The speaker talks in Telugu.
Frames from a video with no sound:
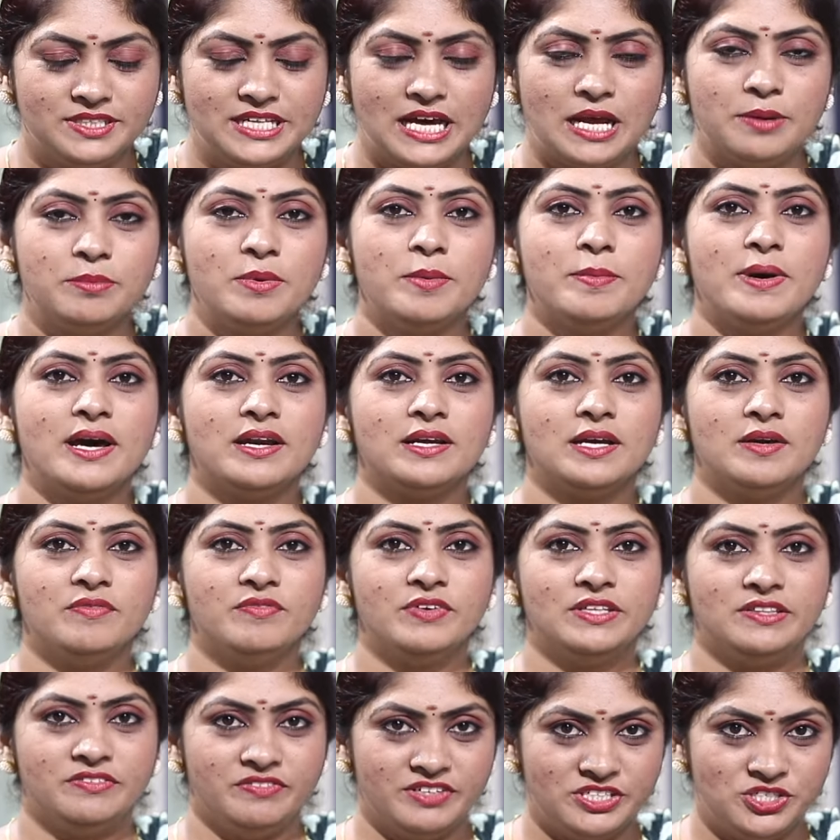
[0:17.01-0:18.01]
ధర్మ మార్గం
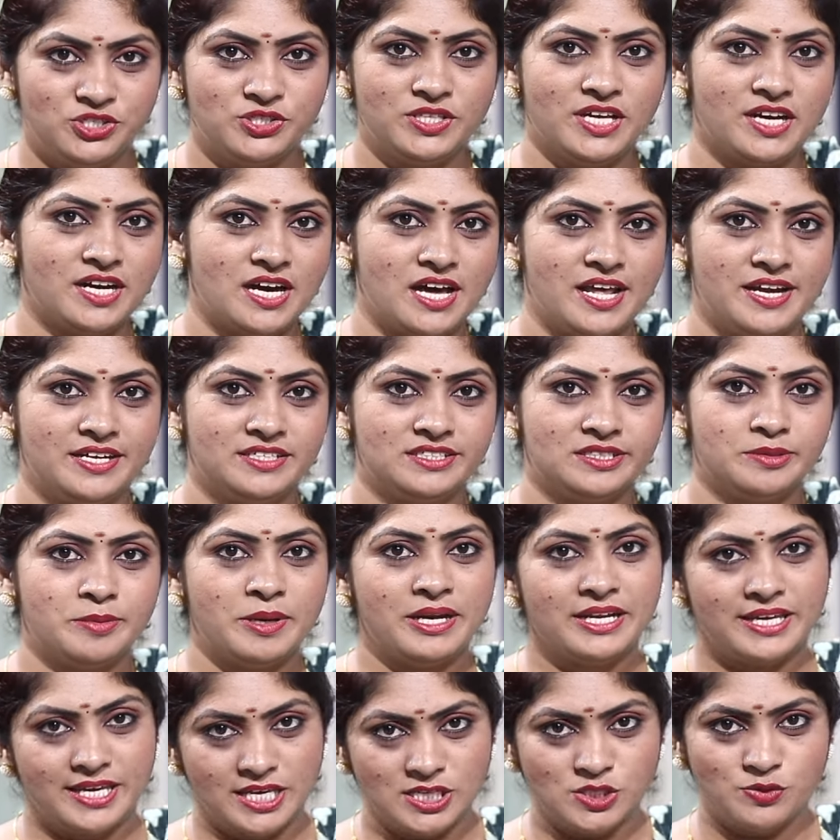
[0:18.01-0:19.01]
విత్ విజిత
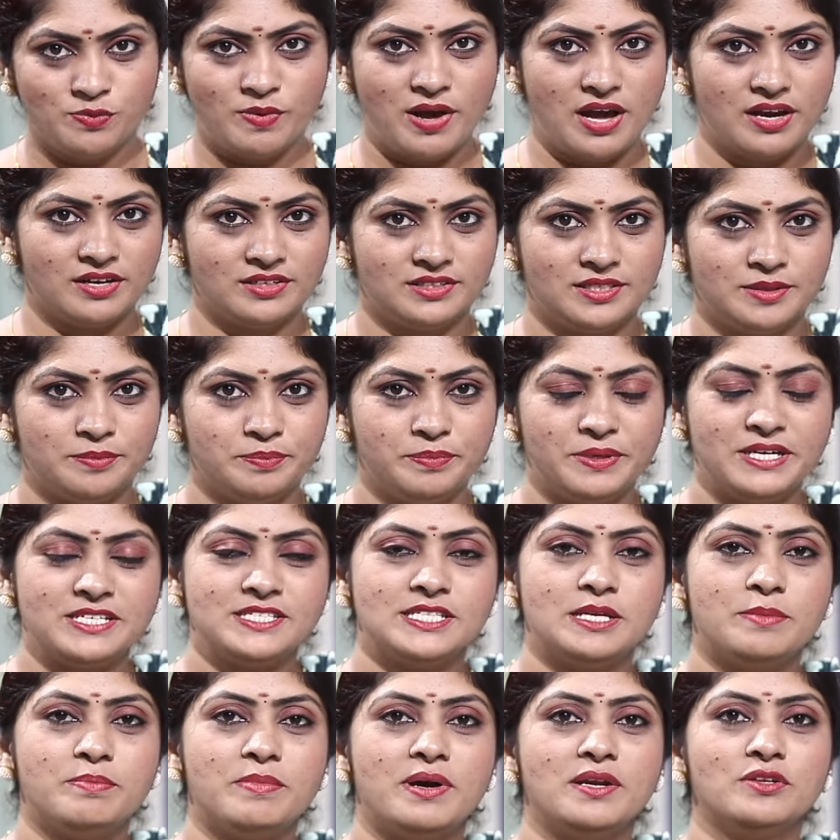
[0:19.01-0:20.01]
కార్యక్రమానికి స్వాగతం
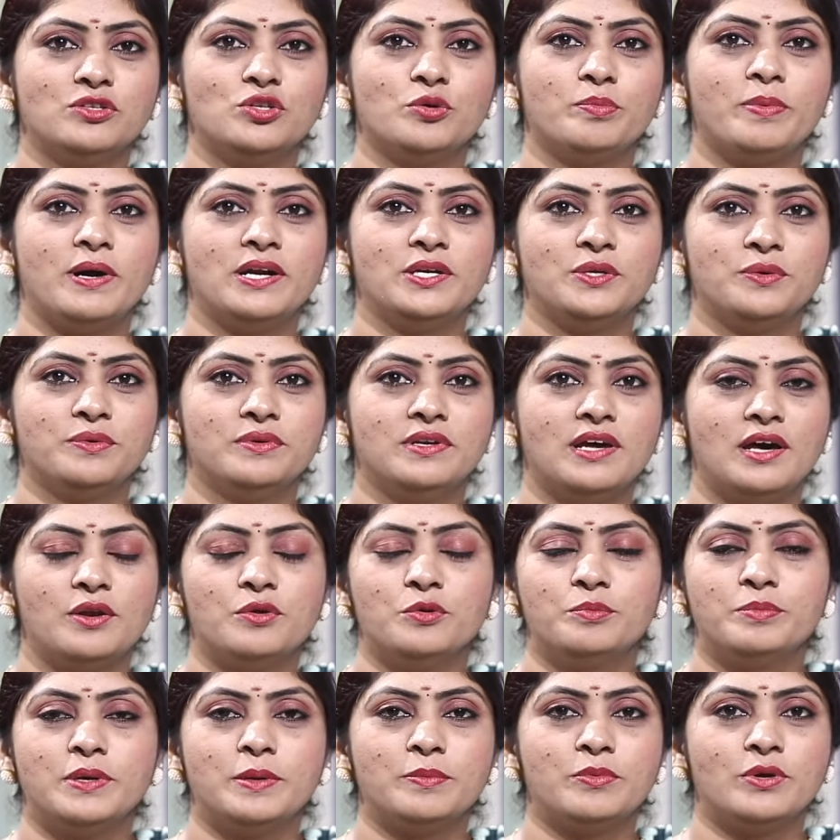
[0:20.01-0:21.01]
ప్రస్తుతం మనతో పాటు
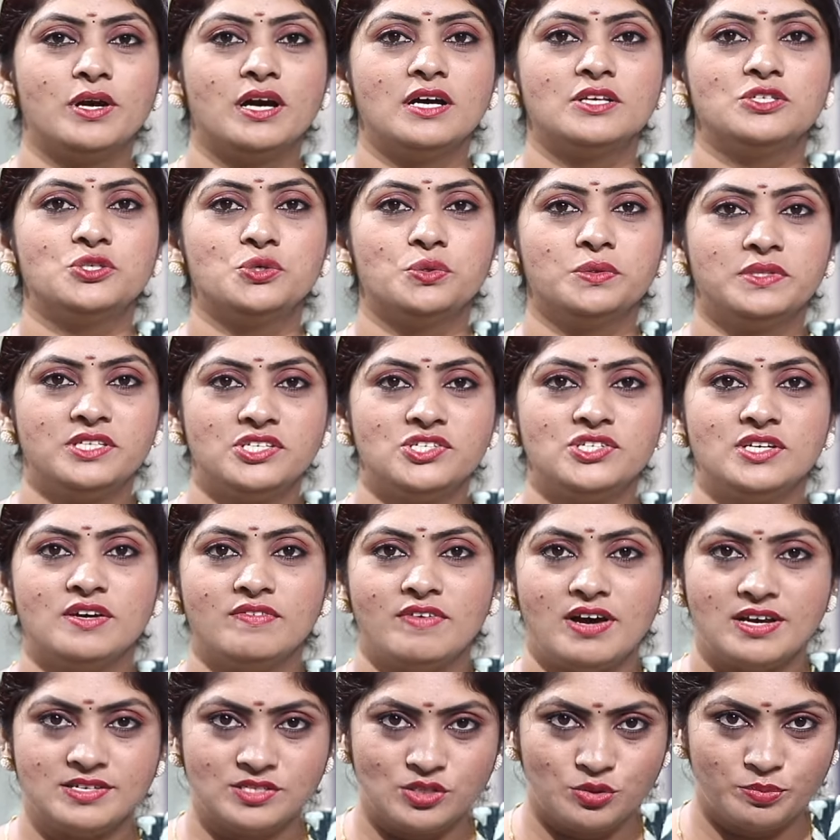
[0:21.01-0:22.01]
ఉన్నారు ప్రముఖ జ్యోతిష
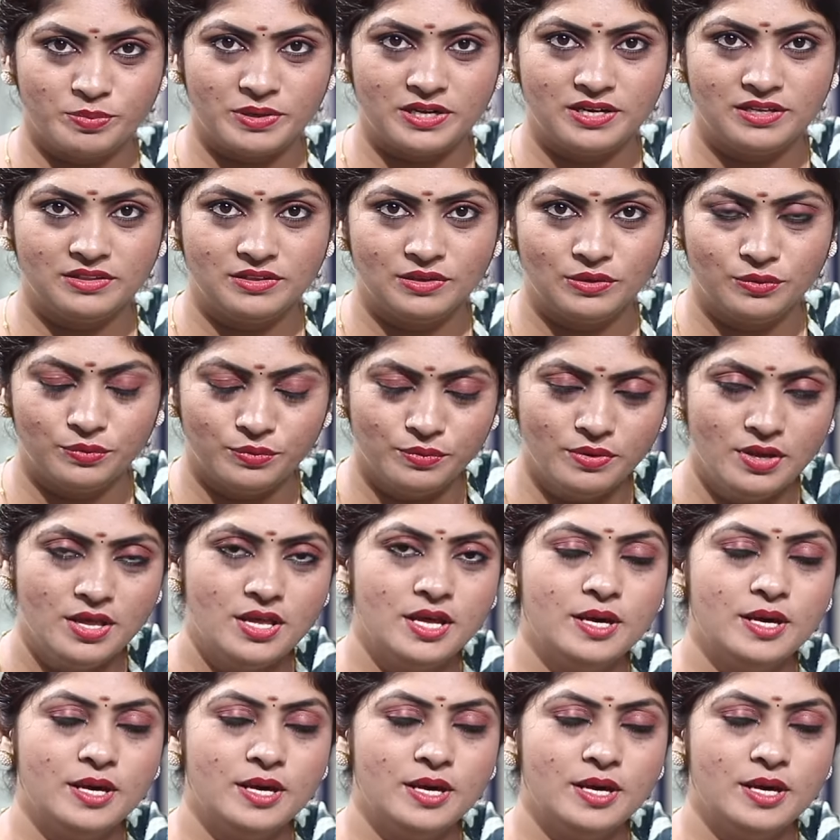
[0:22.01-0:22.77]
వాస్తు పండితులు